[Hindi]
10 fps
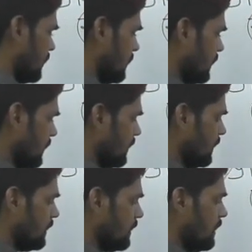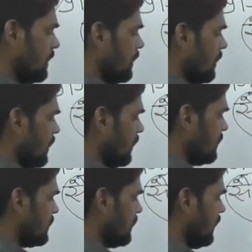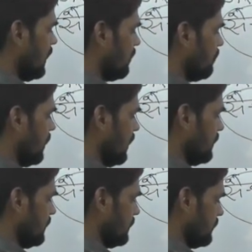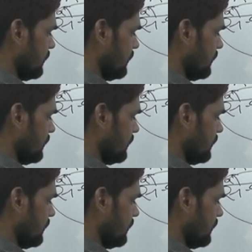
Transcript: ठीक है ना इसकी लंबाई